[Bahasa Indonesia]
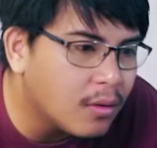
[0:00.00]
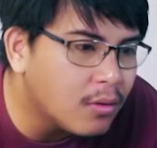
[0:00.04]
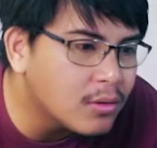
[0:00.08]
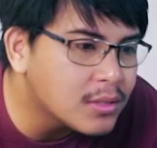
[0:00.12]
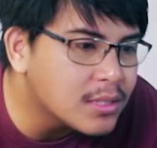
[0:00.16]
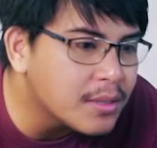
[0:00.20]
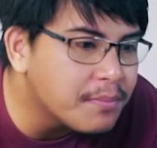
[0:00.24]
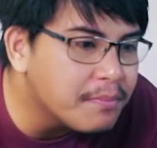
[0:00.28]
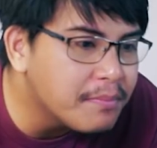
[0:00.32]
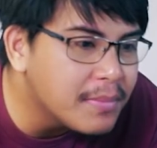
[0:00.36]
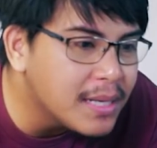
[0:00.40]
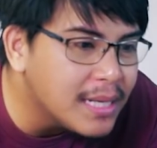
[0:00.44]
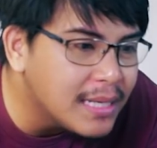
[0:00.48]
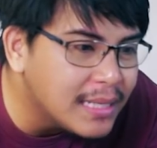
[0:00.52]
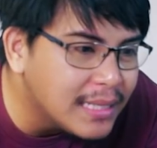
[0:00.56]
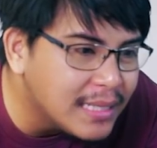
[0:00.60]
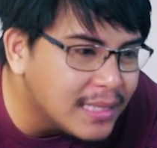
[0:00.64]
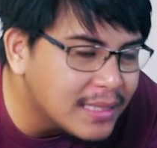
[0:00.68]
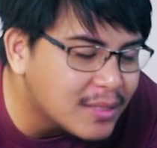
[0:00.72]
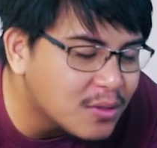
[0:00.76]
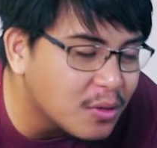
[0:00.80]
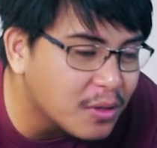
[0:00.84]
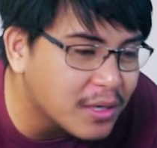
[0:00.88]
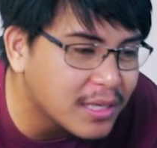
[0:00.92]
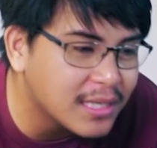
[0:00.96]
Oh
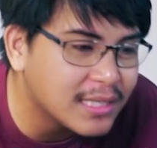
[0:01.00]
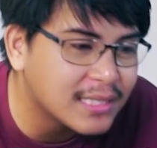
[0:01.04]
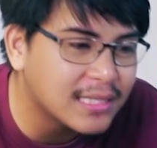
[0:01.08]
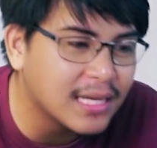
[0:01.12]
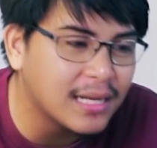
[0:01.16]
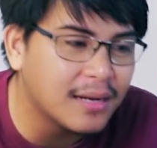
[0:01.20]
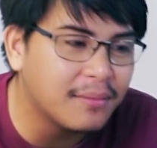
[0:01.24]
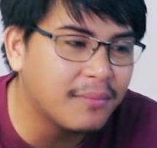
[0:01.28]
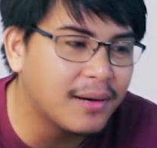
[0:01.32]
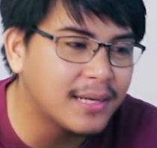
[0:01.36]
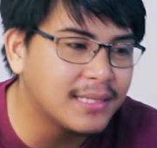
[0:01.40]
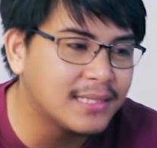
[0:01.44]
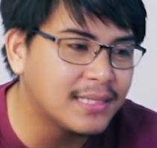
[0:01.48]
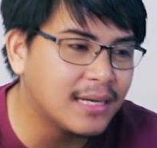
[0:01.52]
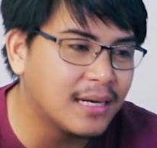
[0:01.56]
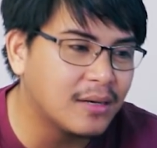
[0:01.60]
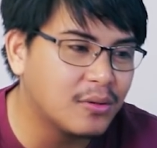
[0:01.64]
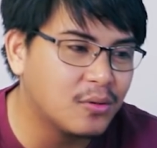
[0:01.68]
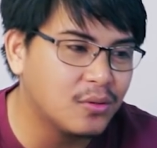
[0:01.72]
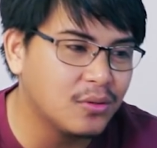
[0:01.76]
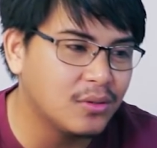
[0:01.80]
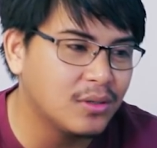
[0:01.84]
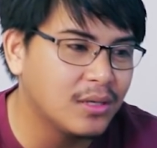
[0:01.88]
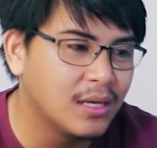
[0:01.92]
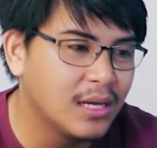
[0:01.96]
sembelih, sorry salah baca
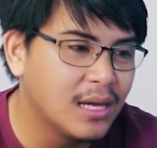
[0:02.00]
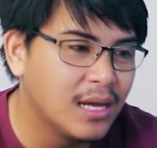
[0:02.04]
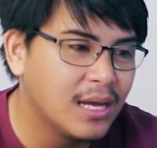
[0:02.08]
aku.